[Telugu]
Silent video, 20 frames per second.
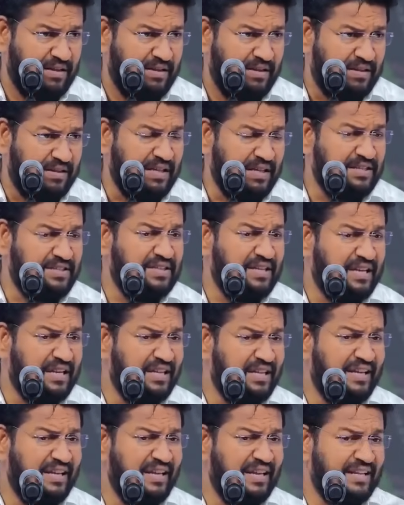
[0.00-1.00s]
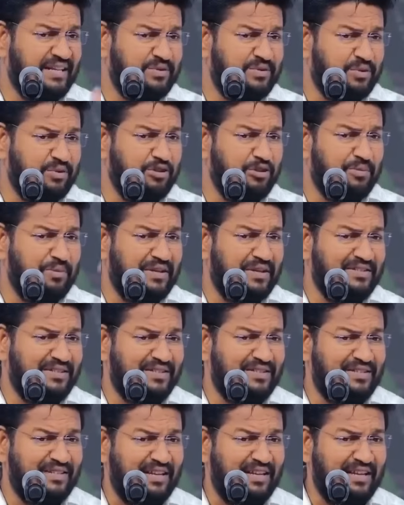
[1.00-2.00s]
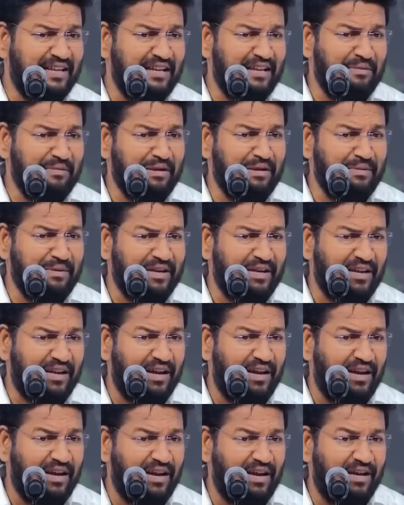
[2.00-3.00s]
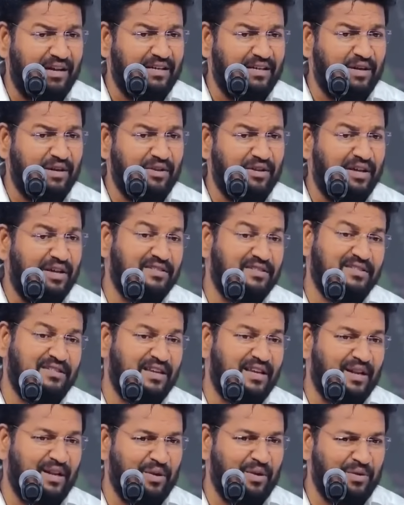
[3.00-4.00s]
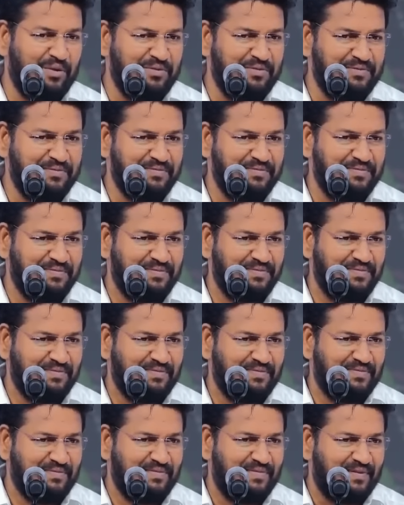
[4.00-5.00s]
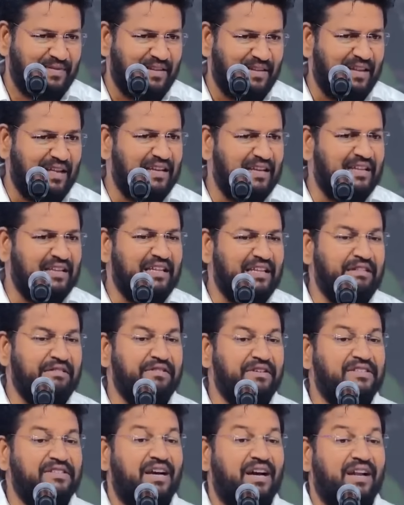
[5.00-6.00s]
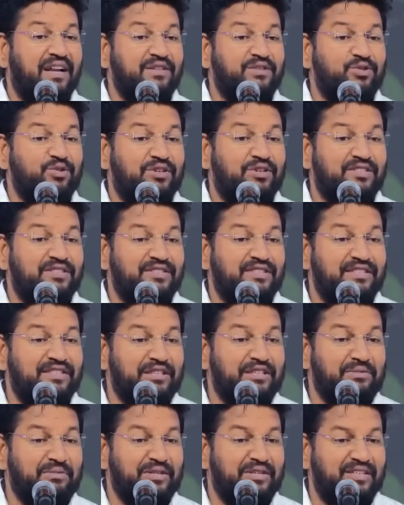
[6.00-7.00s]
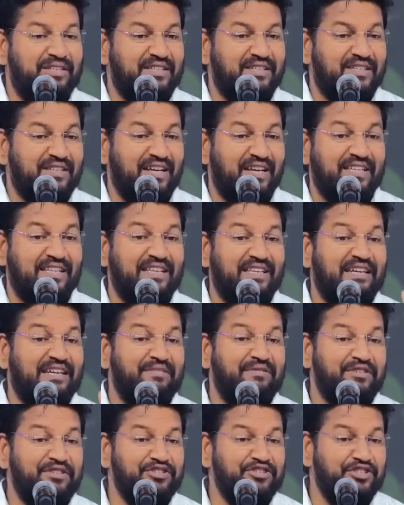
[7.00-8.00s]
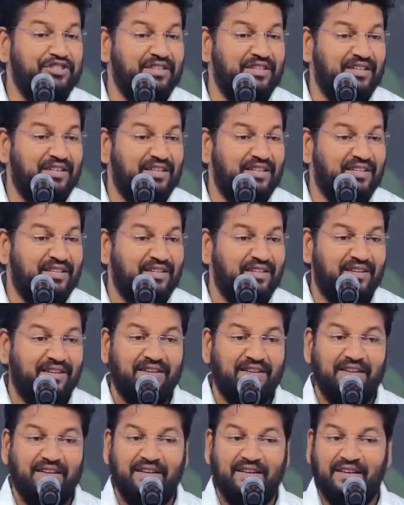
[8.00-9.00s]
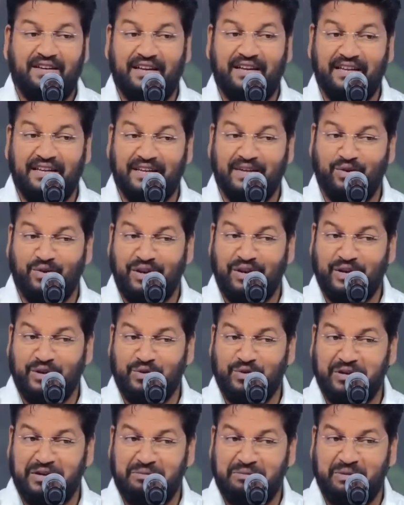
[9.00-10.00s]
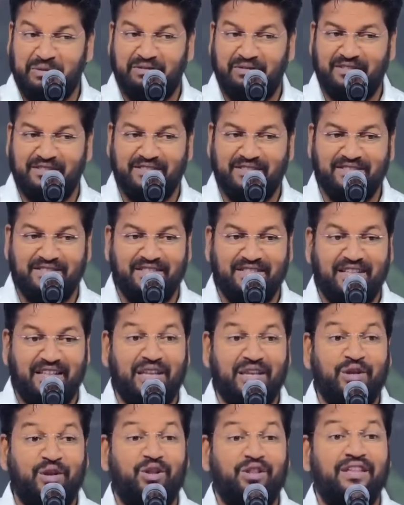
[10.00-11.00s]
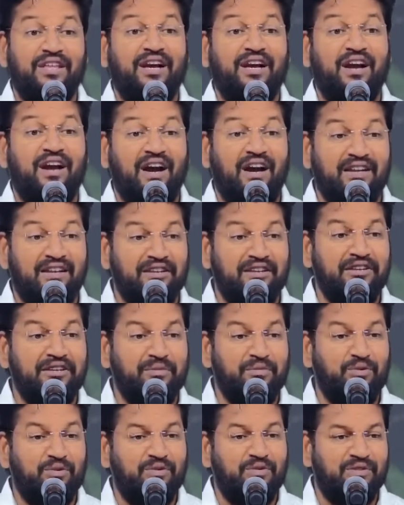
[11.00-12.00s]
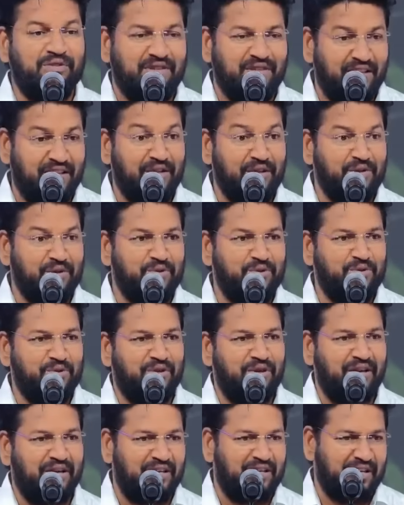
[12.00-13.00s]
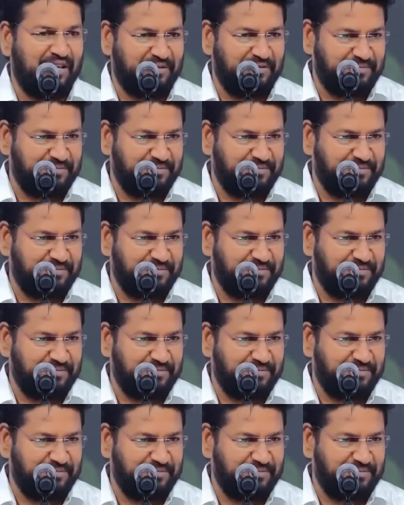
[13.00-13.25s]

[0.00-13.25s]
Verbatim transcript: నీ చెల్లి అయిన సుధమ చేసిన నేరమేమనగా అంటాడు హెజ్కేల్లో దాని నిర్విచార సుఖస్థితిని బట్టి అది గర్వించింది కనికరం లేకుండా ప్రవర్తించింది దాని హృదయ కాఠిన్యము నేను ఎరుగుతున్నా అంటాడు